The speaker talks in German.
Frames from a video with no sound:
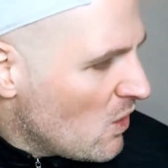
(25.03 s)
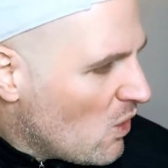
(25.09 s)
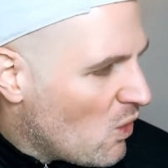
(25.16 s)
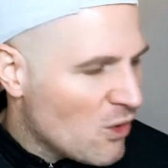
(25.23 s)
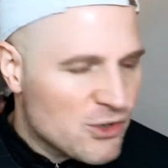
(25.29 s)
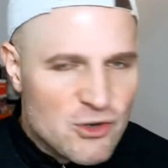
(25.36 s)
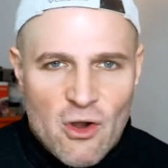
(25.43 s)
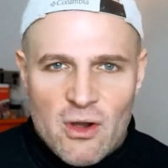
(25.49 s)

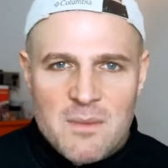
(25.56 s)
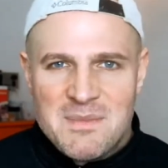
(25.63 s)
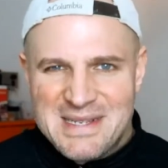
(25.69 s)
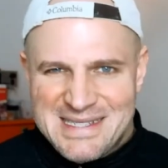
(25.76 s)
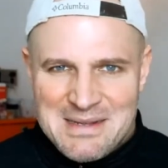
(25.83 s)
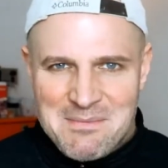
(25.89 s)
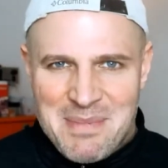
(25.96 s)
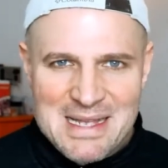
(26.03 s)
und noch ein
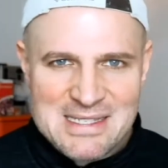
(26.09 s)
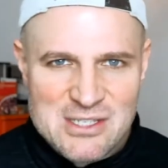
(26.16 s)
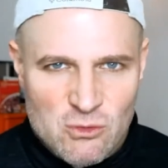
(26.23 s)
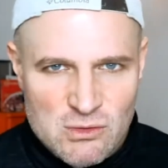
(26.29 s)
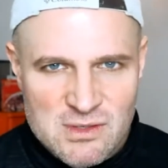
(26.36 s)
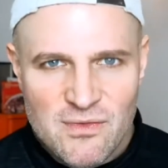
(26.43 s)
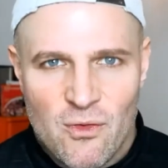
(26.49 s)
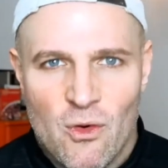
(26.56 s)
bisschen
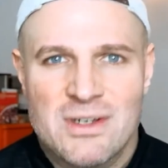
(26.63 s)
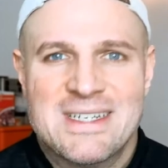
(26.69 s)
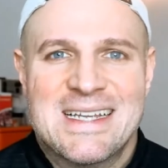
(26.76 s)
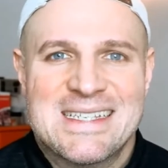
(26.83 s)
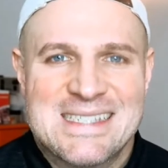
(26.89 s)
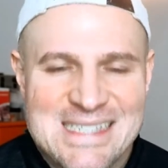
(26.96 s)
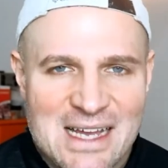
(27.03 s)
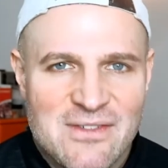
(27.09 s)

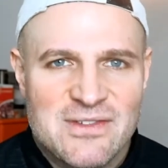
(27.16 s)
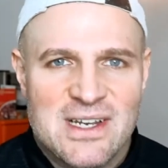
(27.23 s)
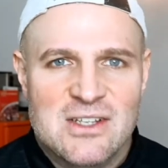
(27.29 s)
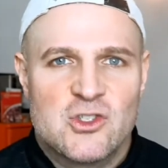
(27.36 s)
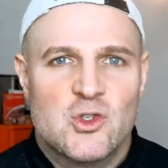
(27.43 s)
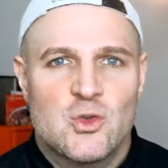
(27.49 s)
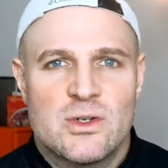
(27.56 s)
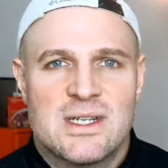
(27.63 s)
Passionsfruchtsaft
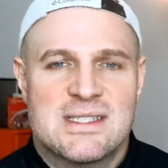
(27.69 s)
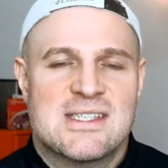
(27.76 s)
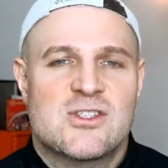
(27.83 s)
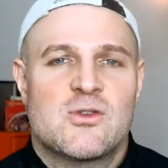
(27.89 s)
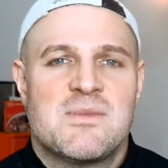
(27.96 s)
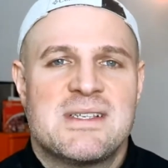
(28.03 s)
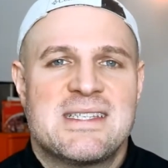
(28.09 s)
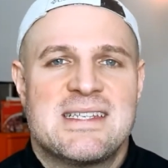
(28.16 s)
dazu. Das ist
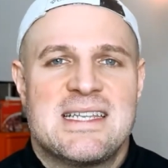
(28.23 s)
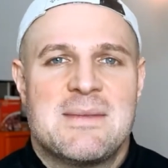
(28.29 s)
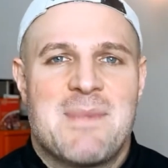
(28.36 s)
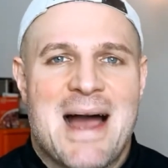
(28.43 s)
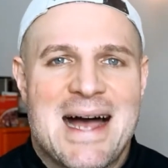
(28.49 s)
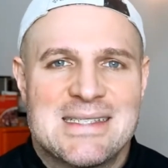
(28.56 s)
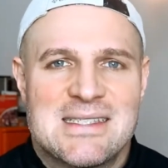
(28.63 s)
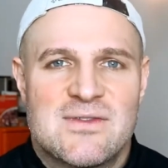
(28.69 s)
so ein bisschen die
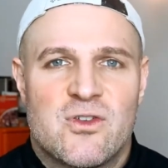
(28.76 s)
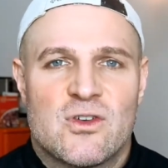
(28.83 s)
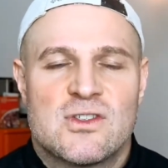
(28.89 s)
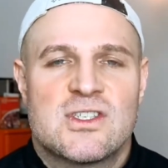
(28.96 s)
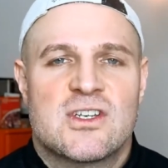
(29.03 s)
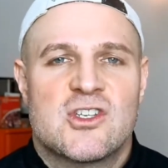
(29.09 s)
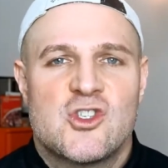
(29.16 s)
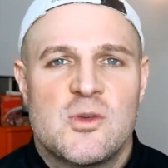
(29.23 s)
Basis für
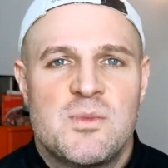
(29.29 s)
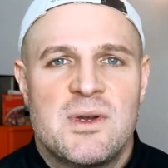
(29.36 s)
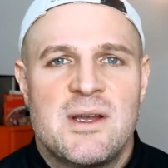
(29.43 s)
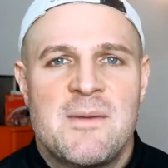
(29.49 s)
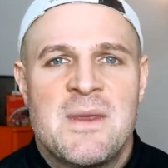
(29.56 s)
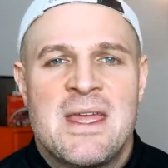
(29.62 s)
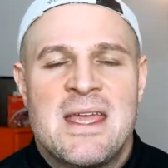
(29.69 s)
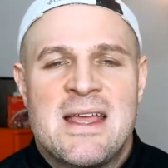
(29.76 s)
unsere Suppe.